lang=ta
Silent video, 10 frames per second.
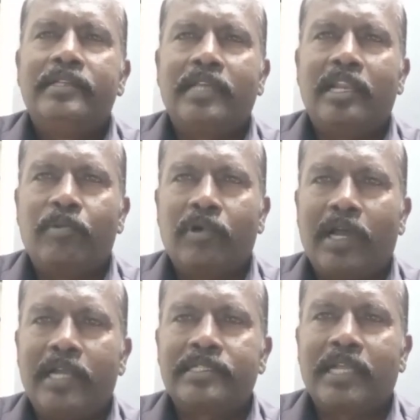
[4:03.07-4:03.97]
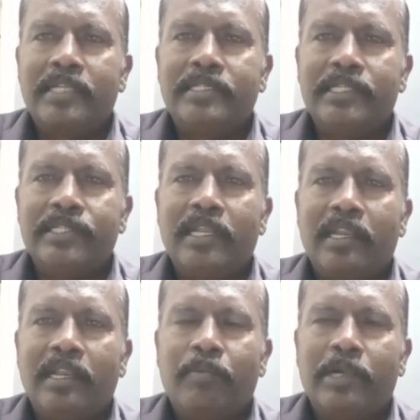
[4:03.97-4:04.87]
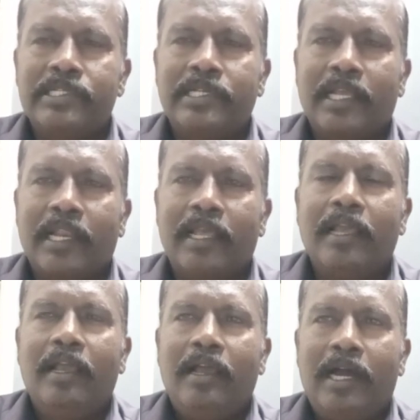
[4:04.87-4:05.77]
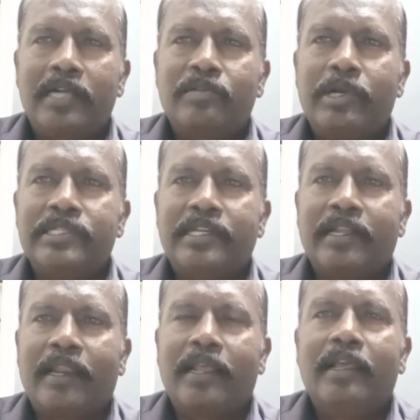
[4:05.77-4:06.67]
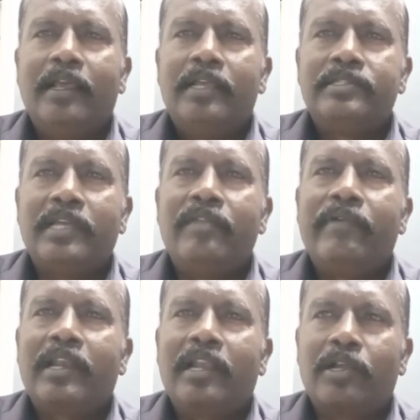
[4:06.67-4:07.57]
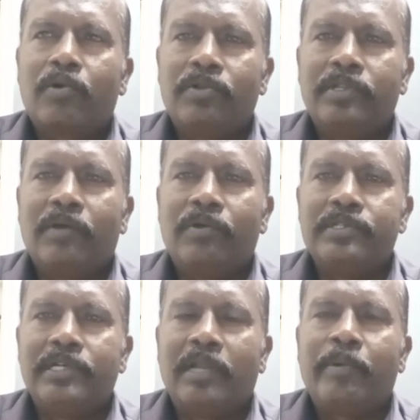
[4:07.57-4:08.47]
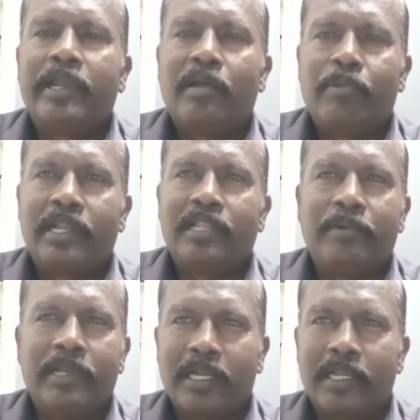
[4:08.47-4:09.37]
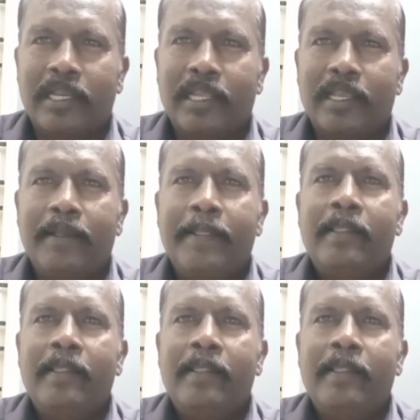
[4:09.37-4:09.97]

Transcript: சார் இப்போ ஒரு ஆர்ட்ஸ் காலேஜ் இன்ஜினியரிங்கில் படிச்சுட்டு இருக்கிறேன் ஆர்ட்ஸ் படிச்சுட்டு இருக்கிறேன் சர்டிஃபிகேட்லாம் அங்கே கொடுத்துட்டேன் ஒரிஜினல் அப்போ என்ன பண்ணுறது அப்படின்னு கேட்குறீங்க